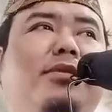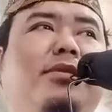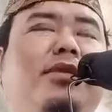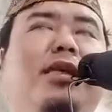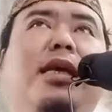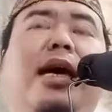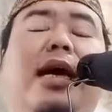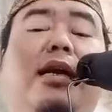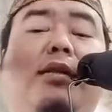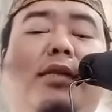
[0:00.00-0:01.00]
Jadi
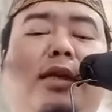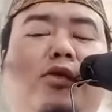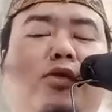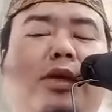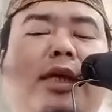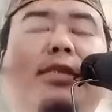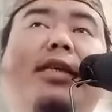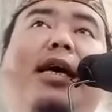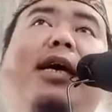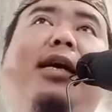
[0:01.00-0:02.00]
arti nur ya
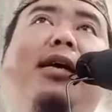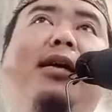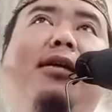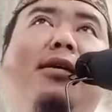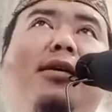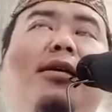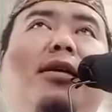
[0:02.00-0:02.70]
cahaya,